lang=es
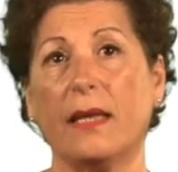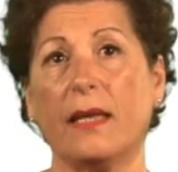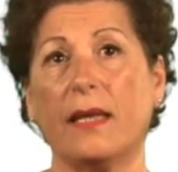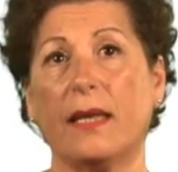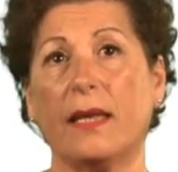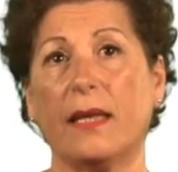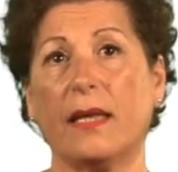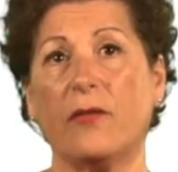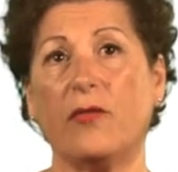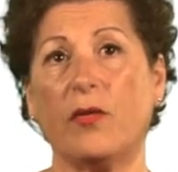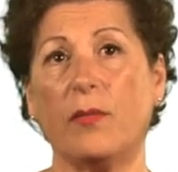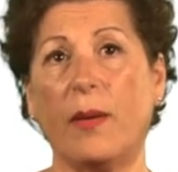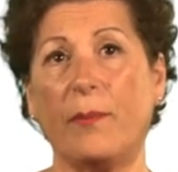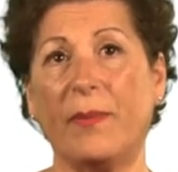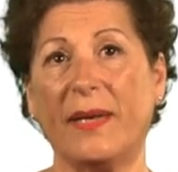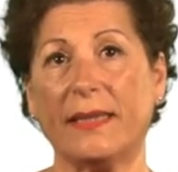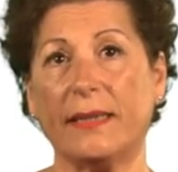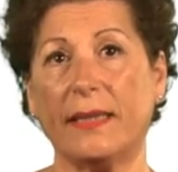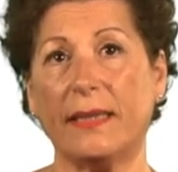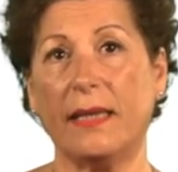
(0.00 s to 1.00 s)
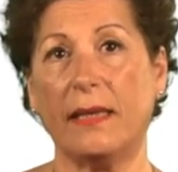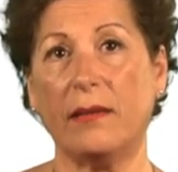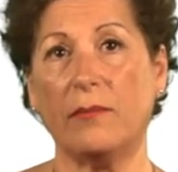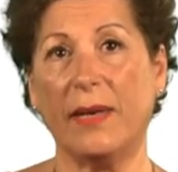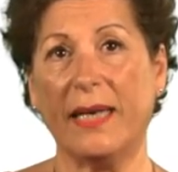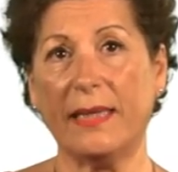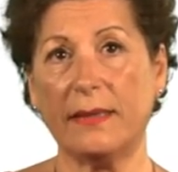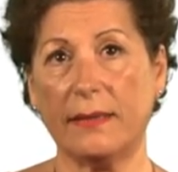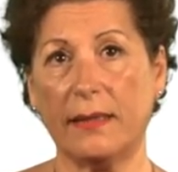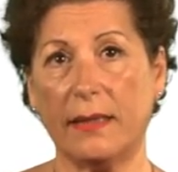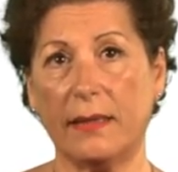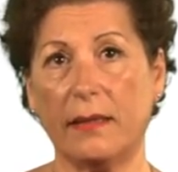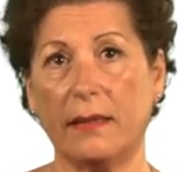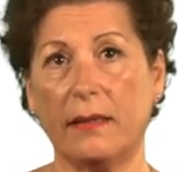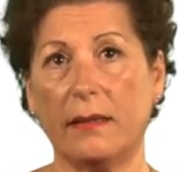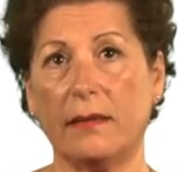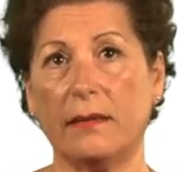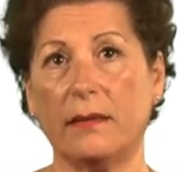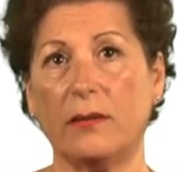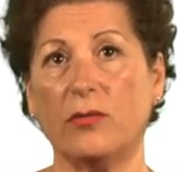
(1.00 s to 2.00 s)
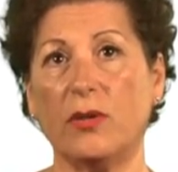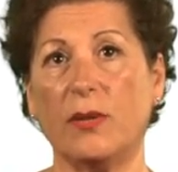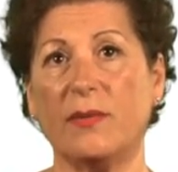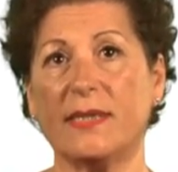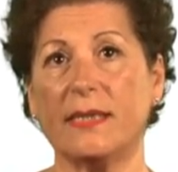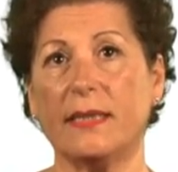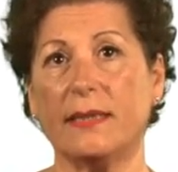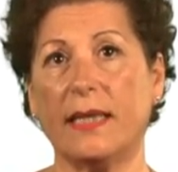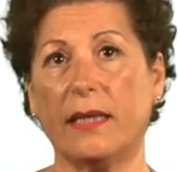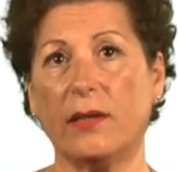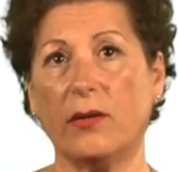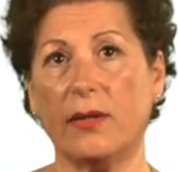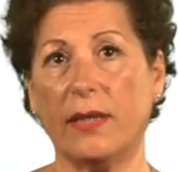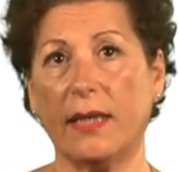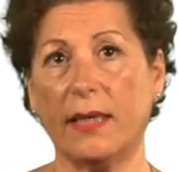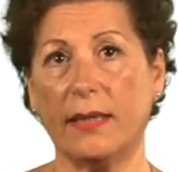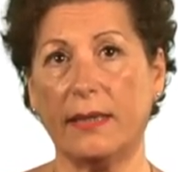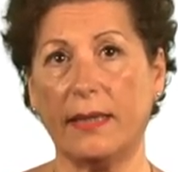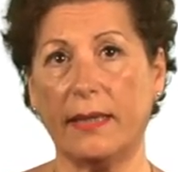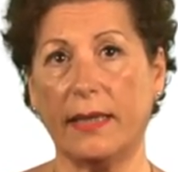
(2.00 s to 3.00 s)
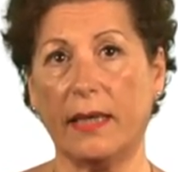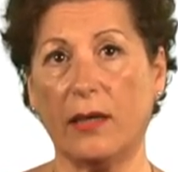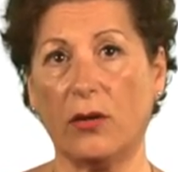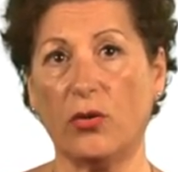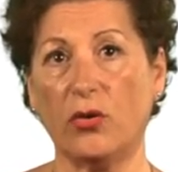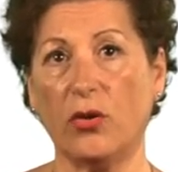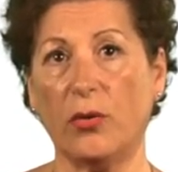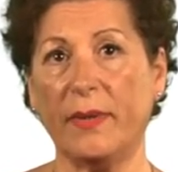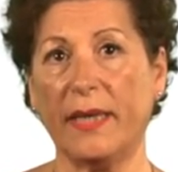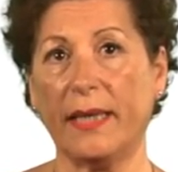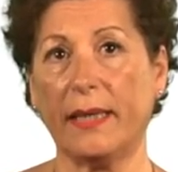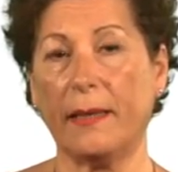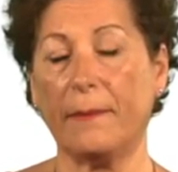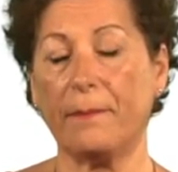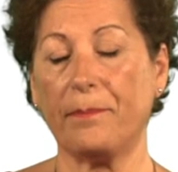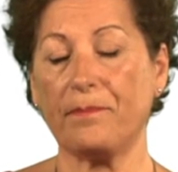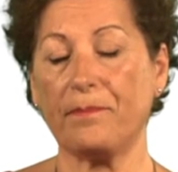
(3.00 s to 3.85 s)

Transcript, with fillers: eh, que forma parte del máster de universitario de Ingeniería Agronómica,